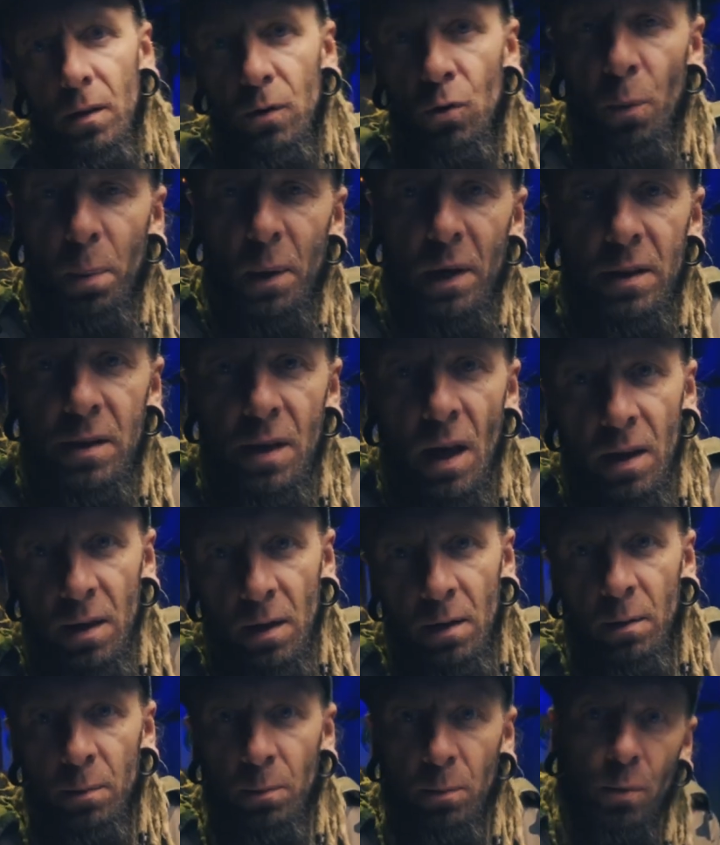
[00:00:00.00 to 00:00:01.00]
добрый
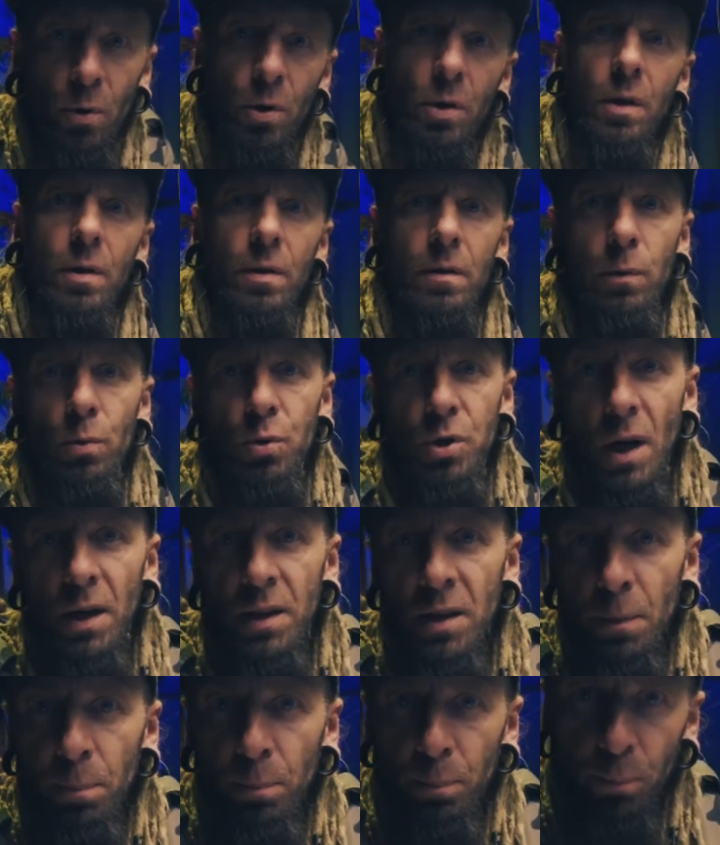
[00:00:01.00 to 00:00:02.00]
день, мой
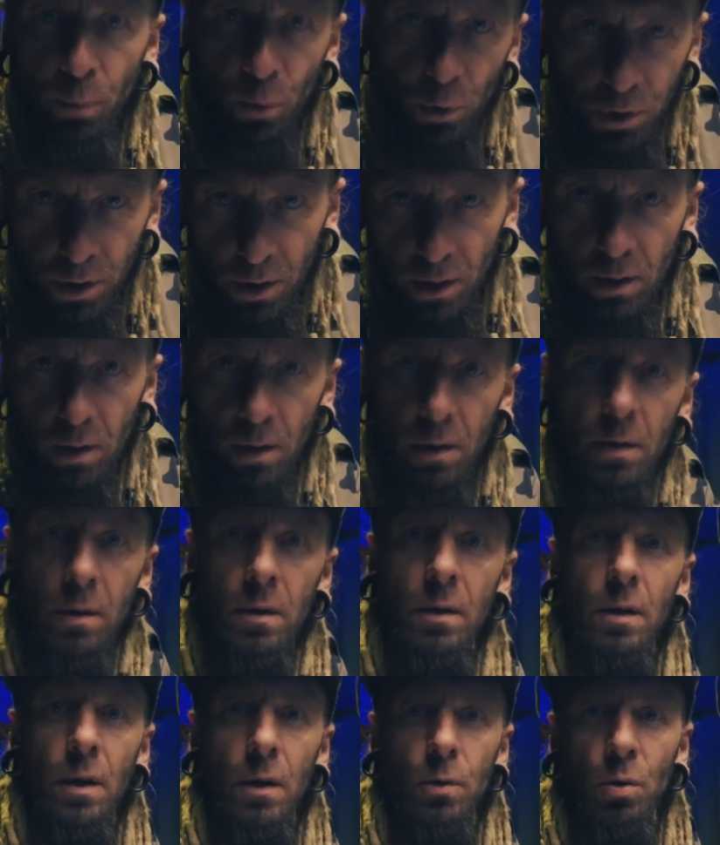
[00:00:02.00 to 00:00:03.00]
случайный путник,
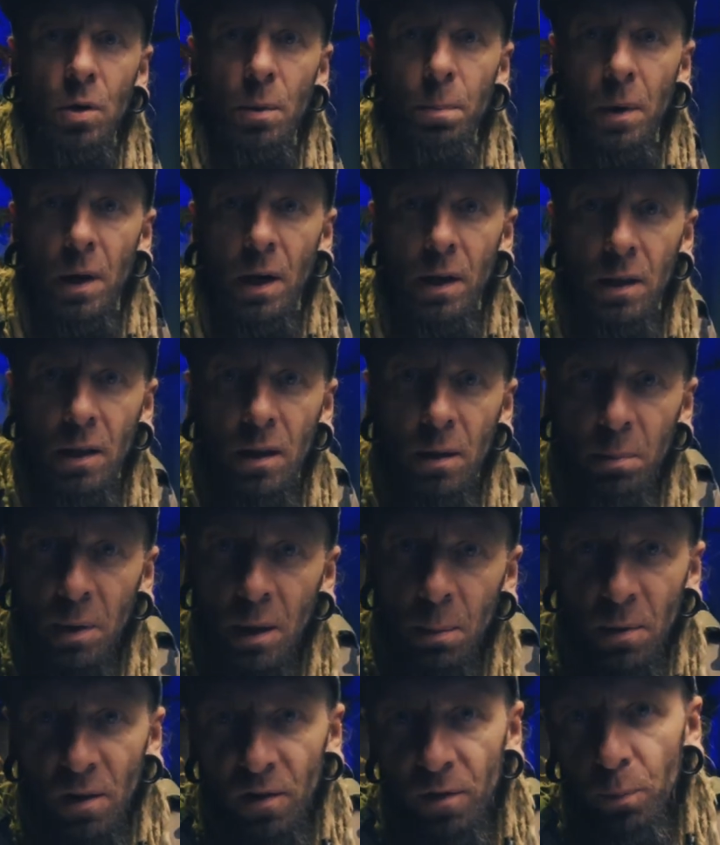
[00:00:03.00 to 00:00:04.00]
который проходил
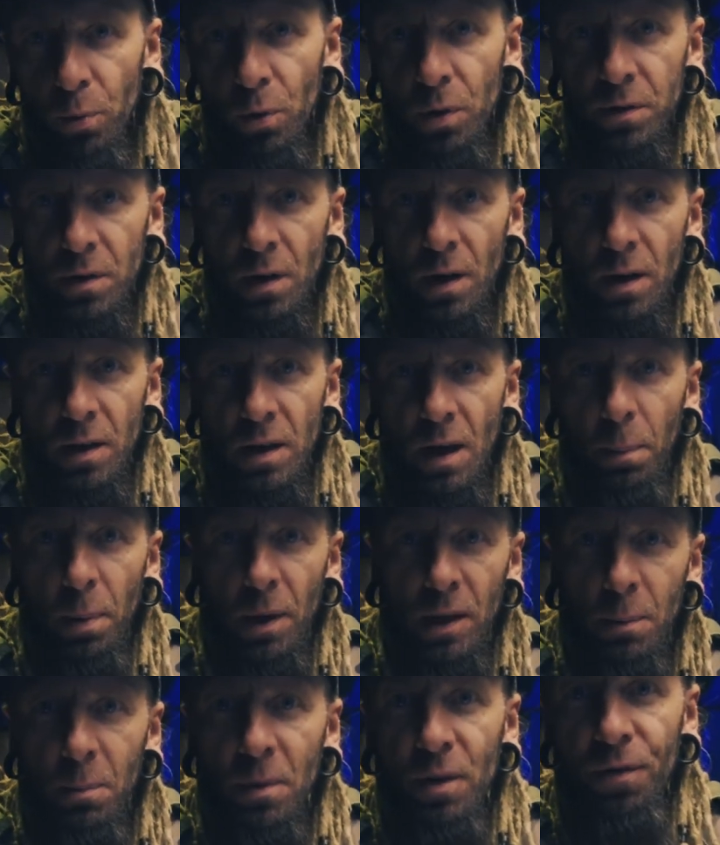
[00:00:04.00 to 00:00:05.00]
мимо в поисках
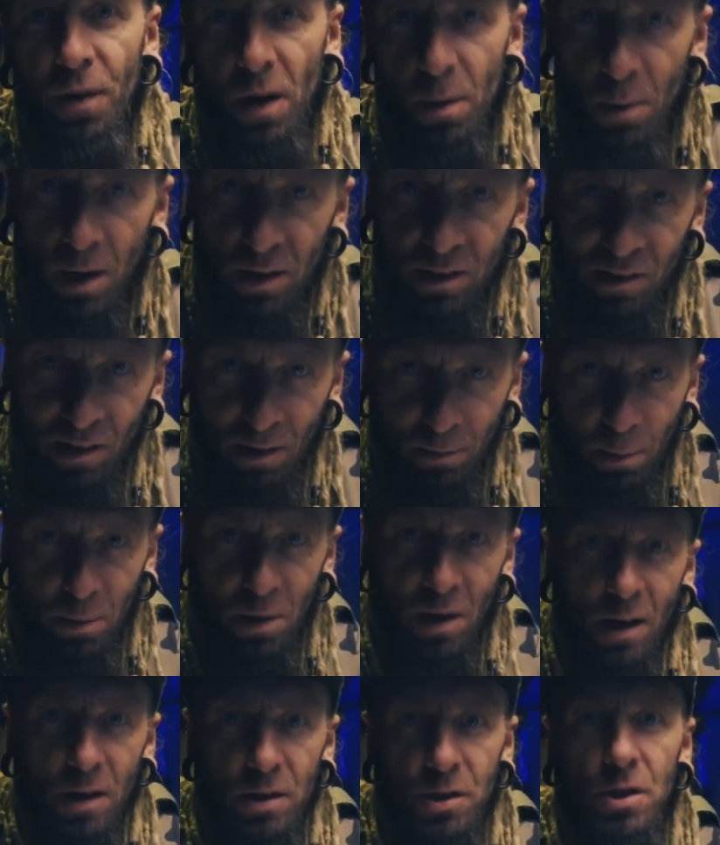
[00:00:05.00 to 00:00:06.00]
необходимой информации. Обо
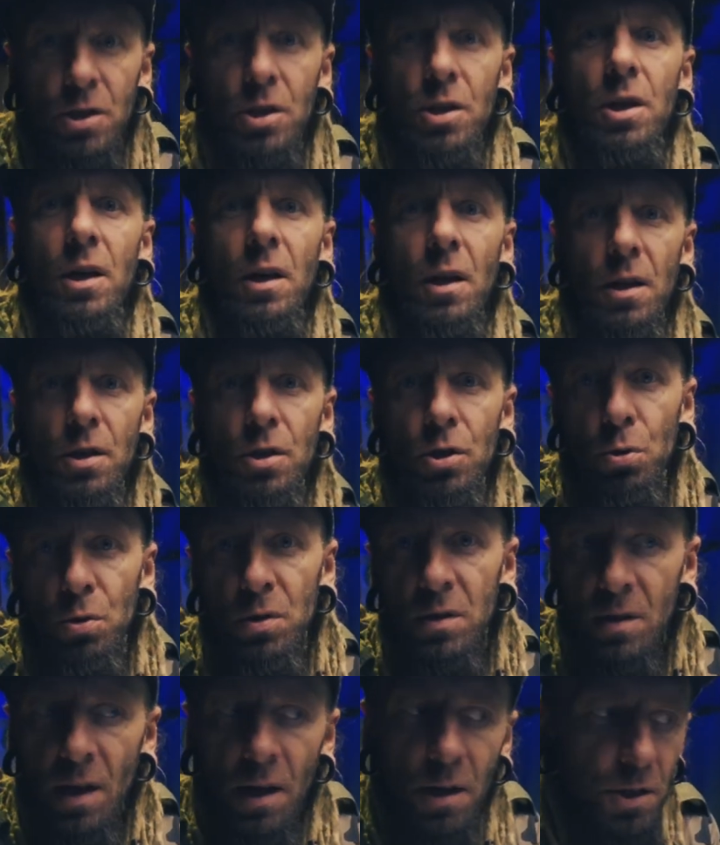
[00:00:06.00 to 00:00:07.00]
мне, конечно же, ни хера ничего
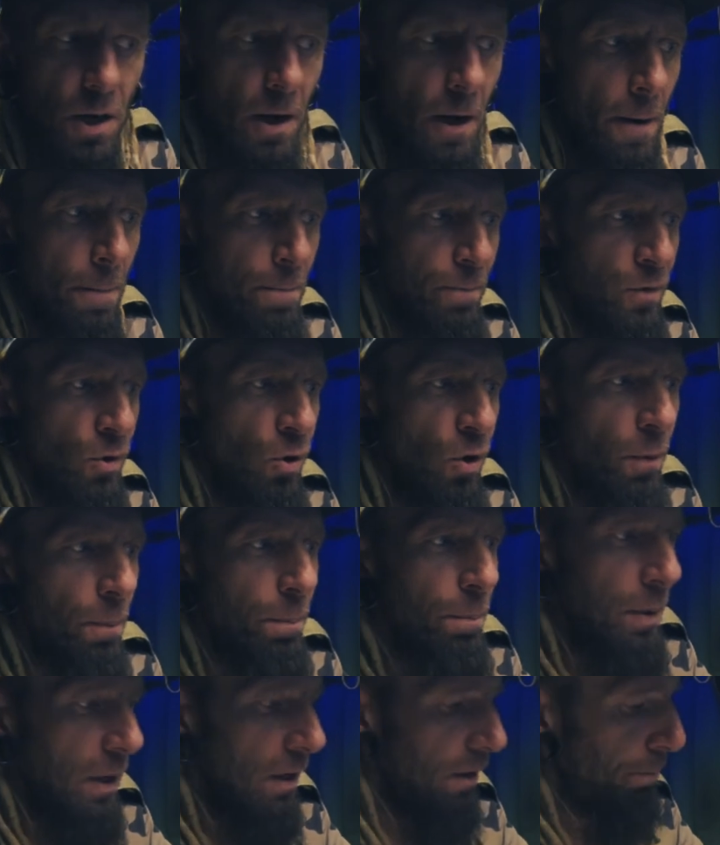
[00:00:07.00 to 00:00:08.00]
не знаешь, но
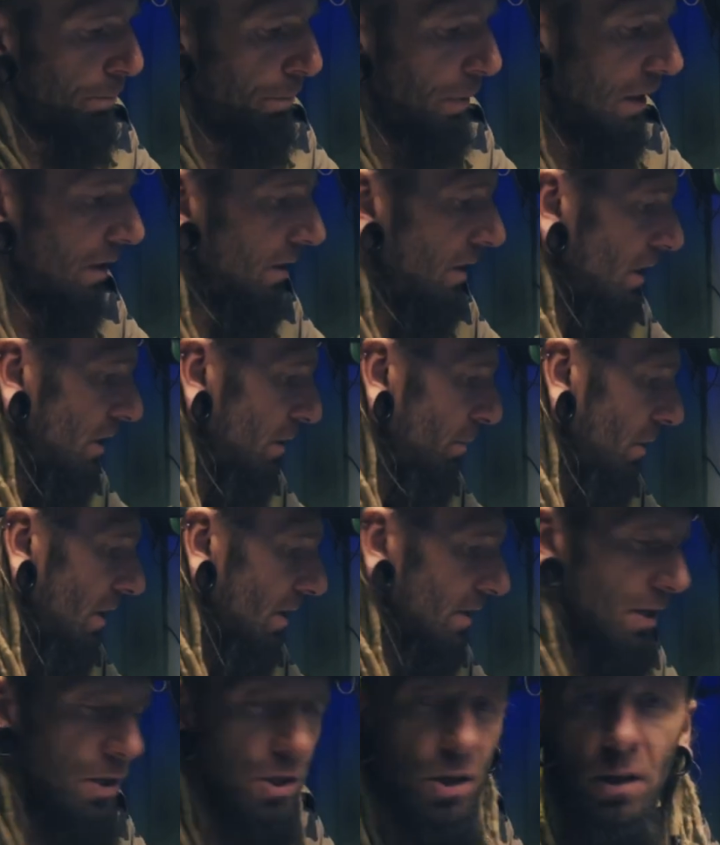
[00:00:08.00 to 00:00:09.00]
пред, перед этим
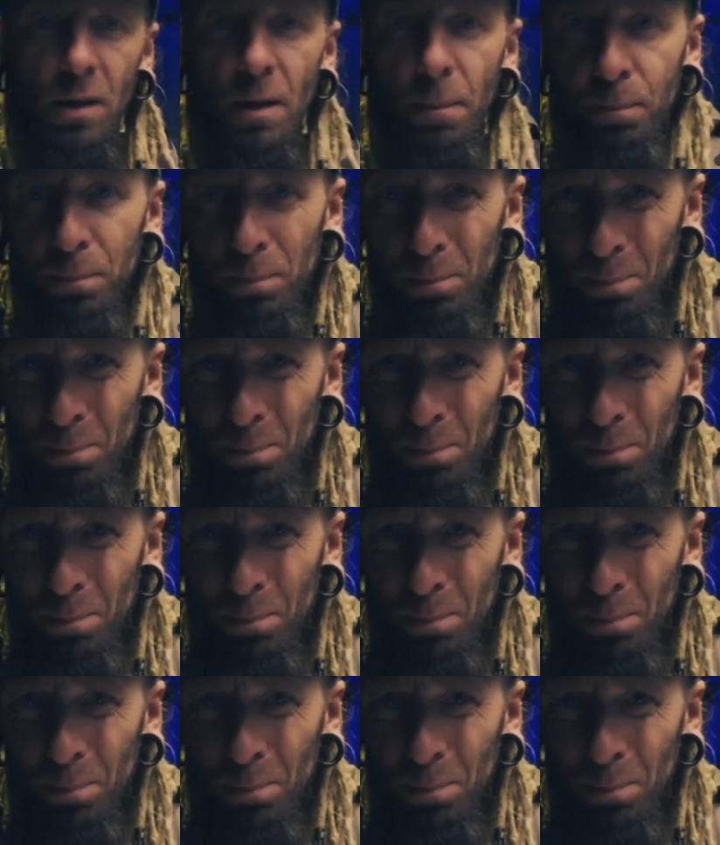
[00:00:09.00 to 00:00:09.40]
я сначала